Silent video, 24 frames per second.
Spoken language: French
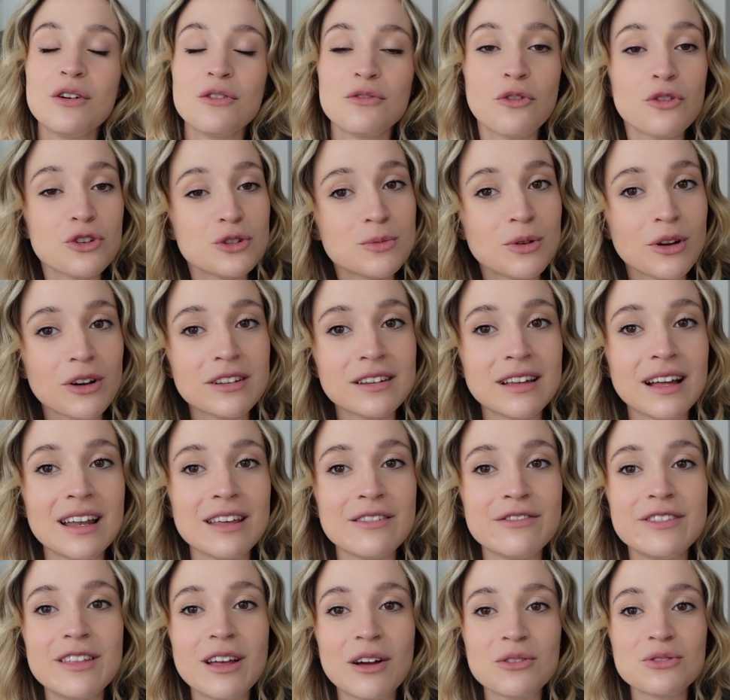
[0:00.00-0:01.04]
faut que je me rende à
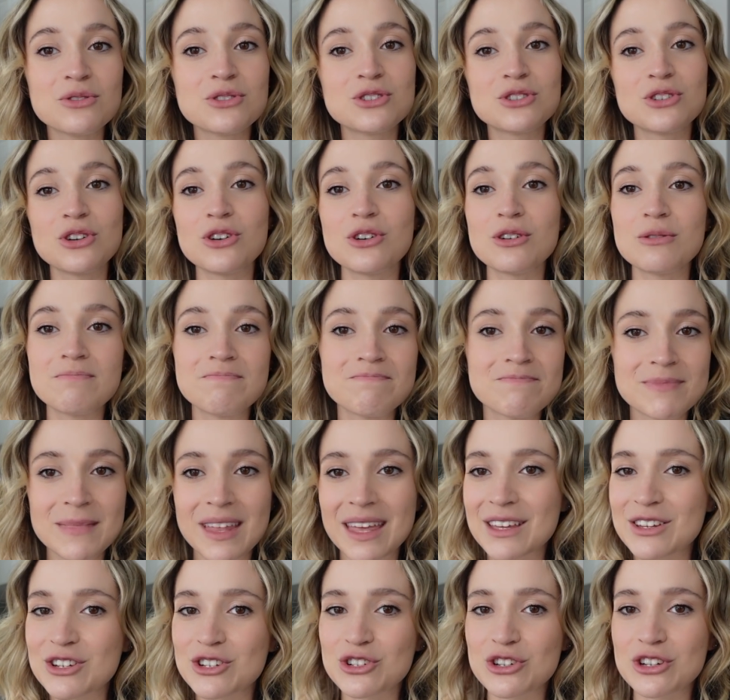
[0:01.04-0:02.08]
l'évidence que
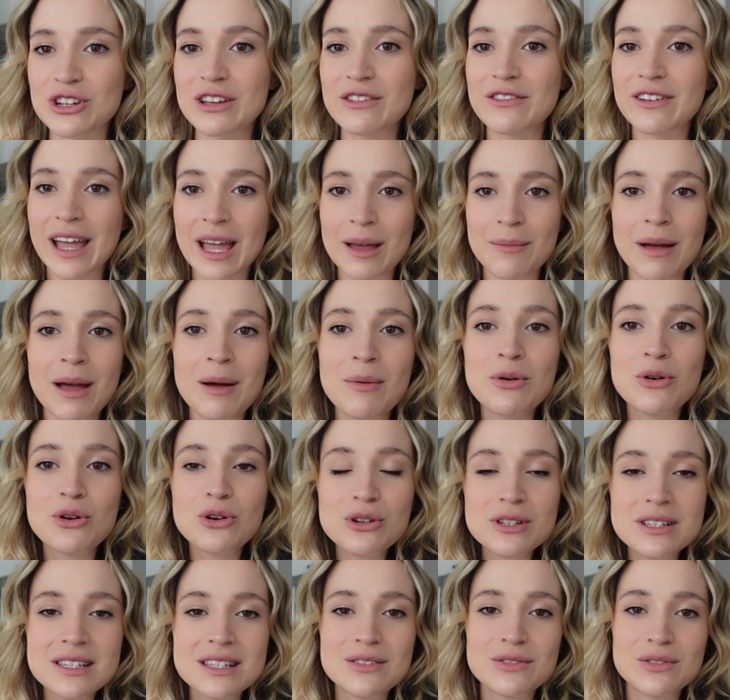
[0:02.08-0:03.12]
j'ai vraiment
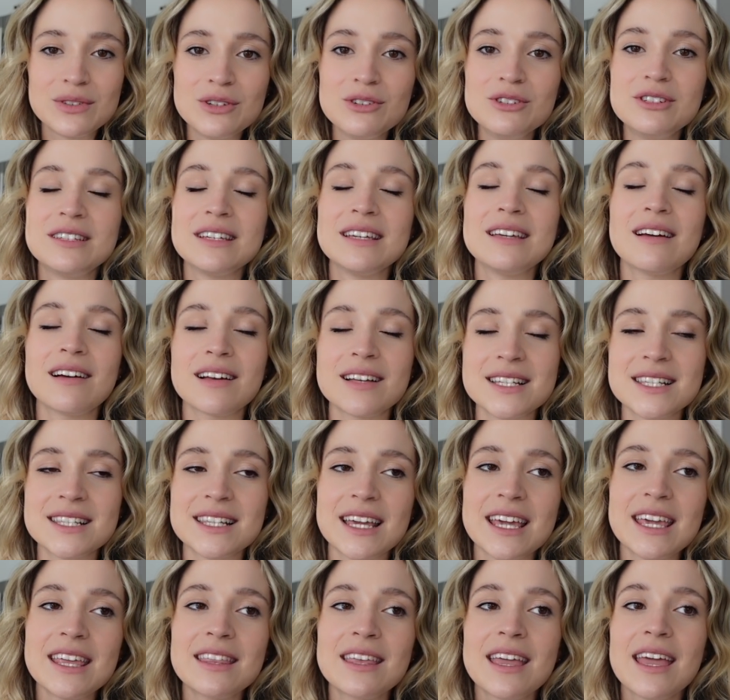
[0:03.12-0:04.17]
beaucoup discuté
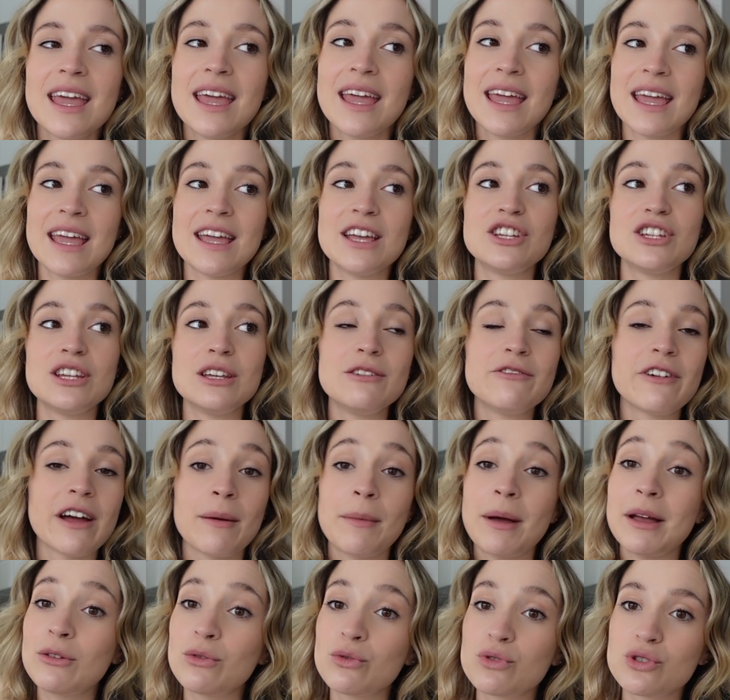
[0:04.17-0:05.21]
enceinte et j'ai
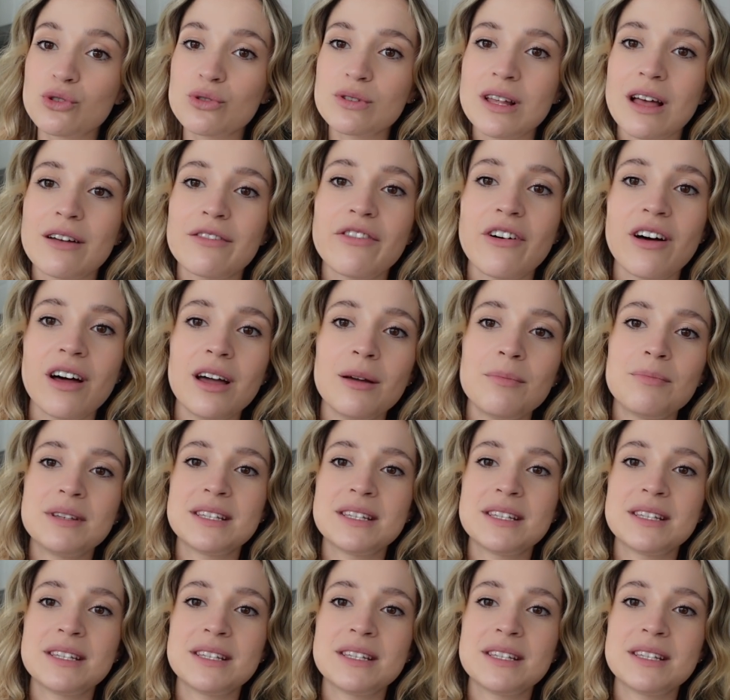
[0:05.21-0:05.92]
vraiment d'autres choses à faire.